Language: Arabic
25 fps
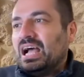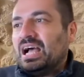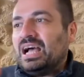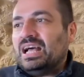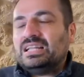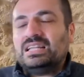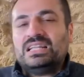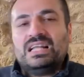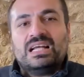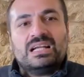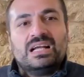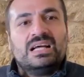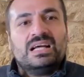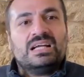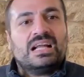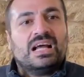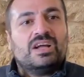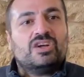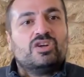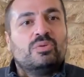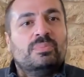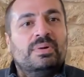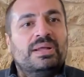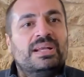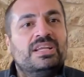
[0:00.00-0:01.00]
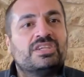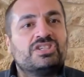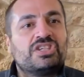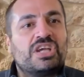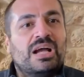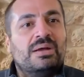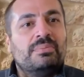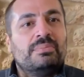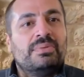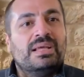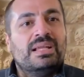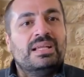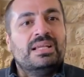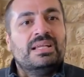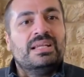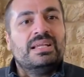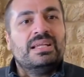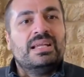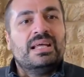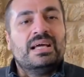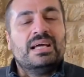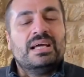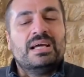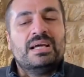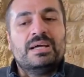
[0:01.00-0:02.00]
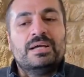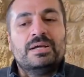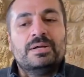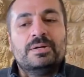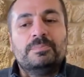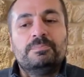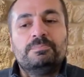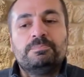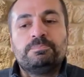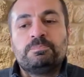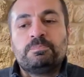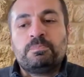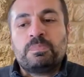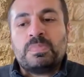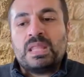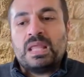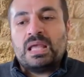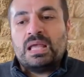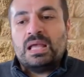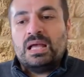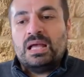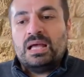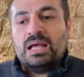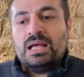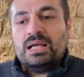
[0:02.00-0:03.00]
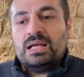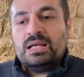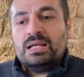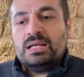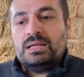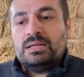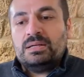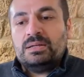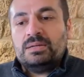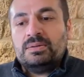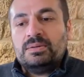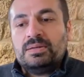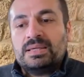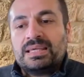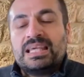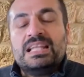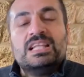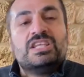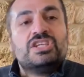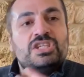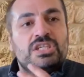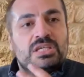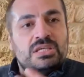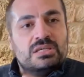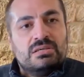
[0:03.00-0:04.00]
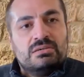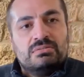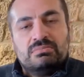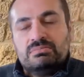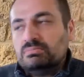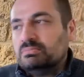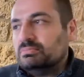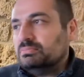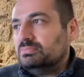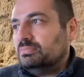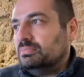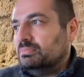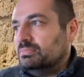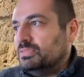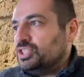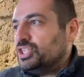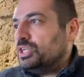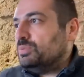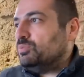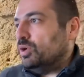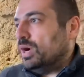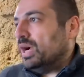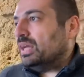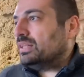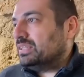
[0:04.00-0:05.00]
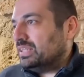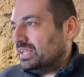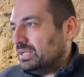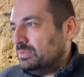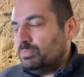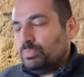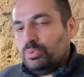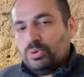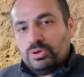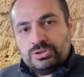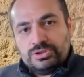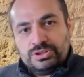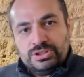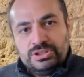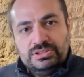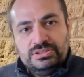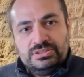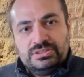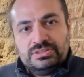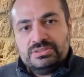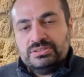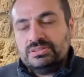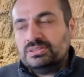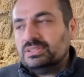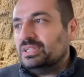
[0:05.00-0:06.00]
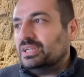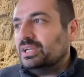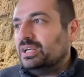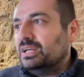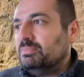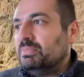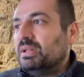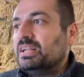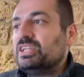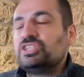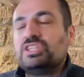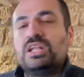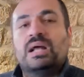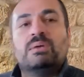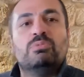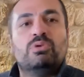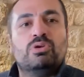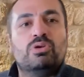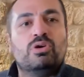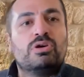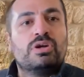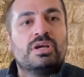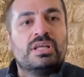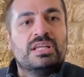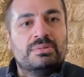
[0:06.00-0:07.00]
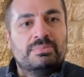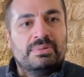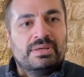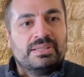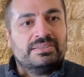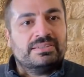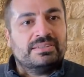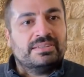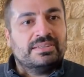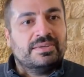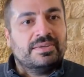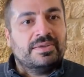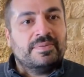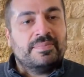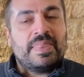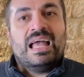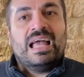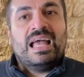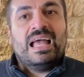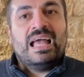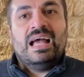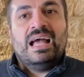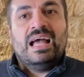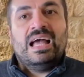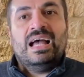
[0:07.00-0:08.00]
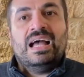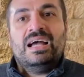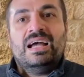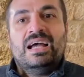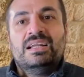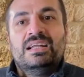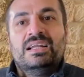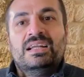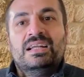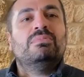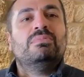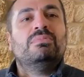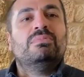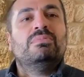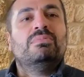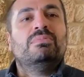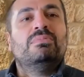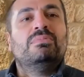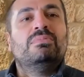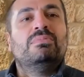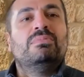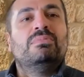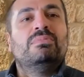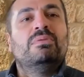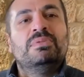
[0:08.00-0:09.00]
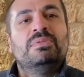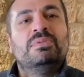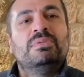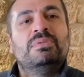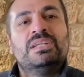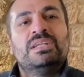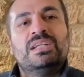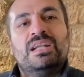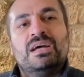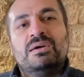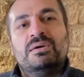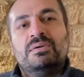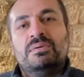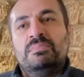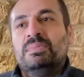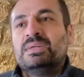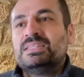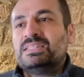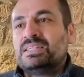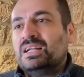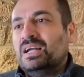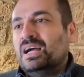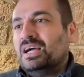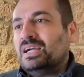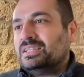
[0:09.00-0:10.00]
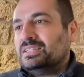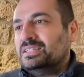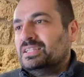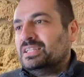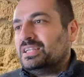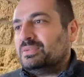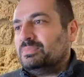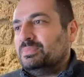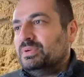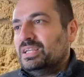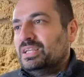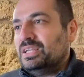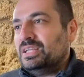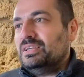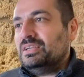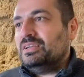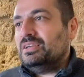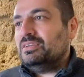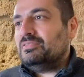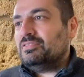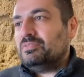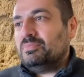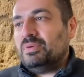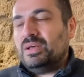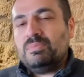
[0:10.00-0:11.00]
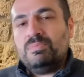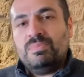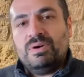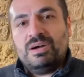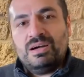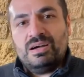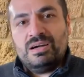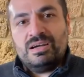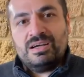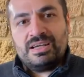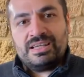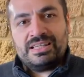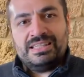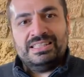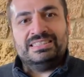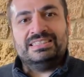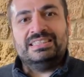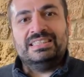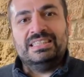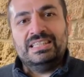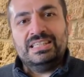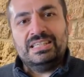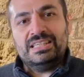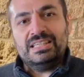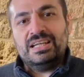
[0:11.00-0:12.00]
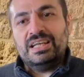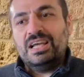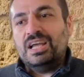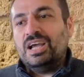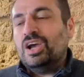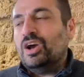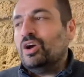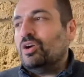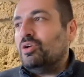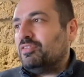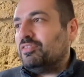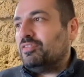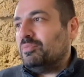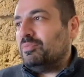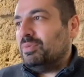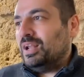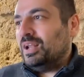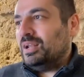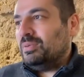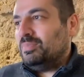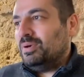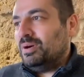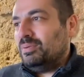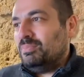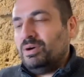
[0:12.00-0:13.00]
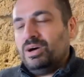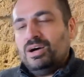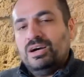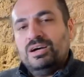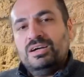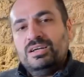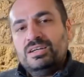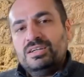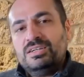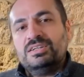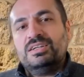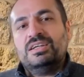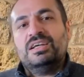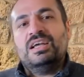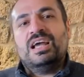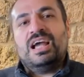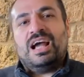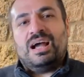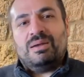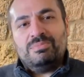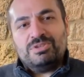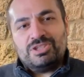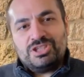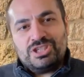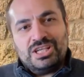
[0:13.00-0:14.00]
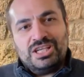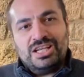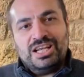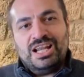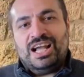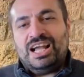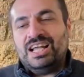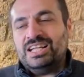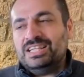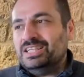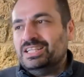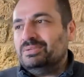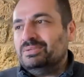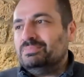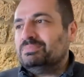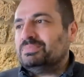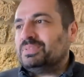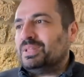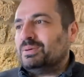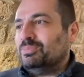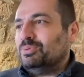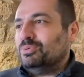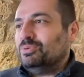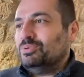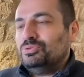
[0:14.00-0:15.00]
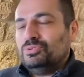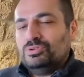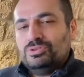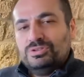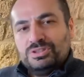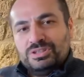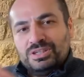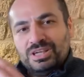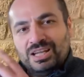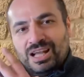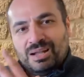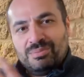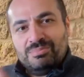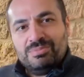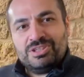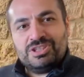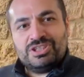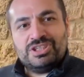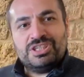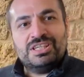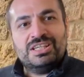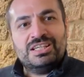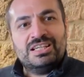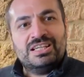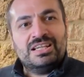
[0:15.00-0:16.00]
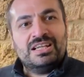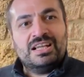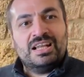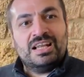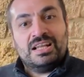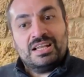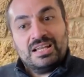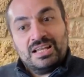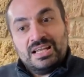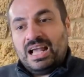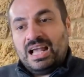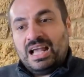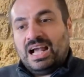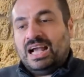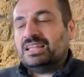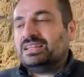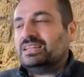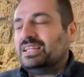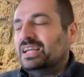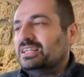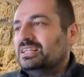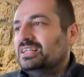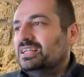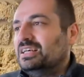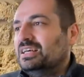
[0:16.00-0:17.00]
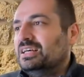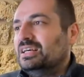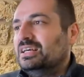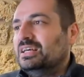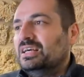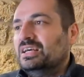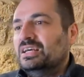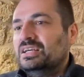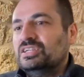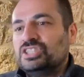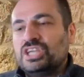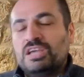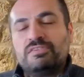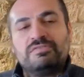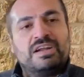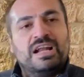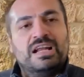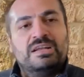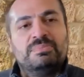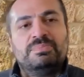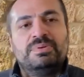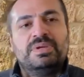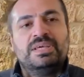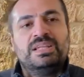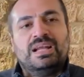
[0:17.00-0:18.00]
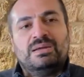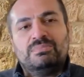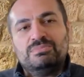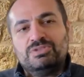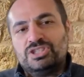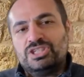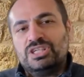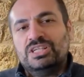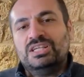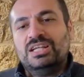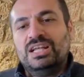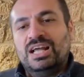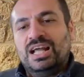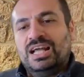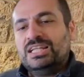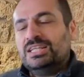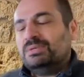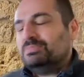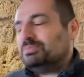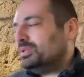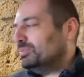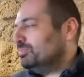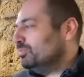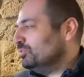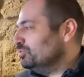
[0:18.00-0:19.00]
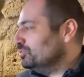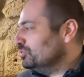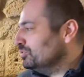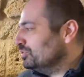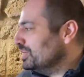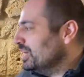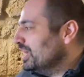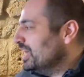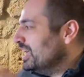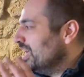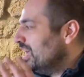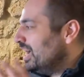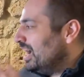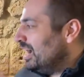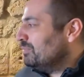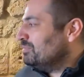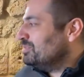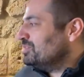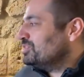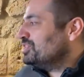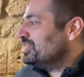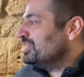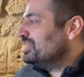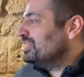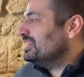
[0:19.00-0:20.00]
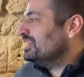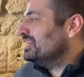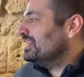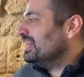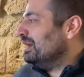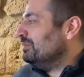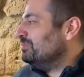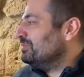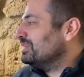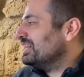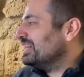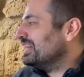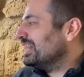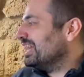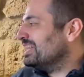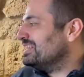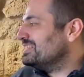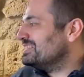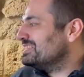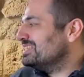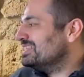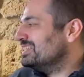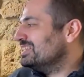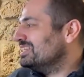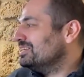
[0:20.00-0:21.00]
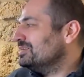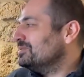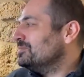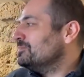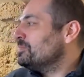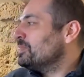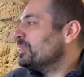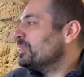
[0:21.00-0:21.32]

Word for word: اخذت القرار انه بلش اعمل آه آه كل شيء بنجيبه عاده امبورتد نبلش نعمله لوكالي ميد آه، لهيدا السبب عملنا مزرعة كتير كبيرة في بقلبها خنزير وفي بقلبها بقر عم نشيل الحليب تبعولن عم نشيل آه، حتى عنا شافر البين عم نشيل الحليب تبعولن عم نشيل لحمة الخنزير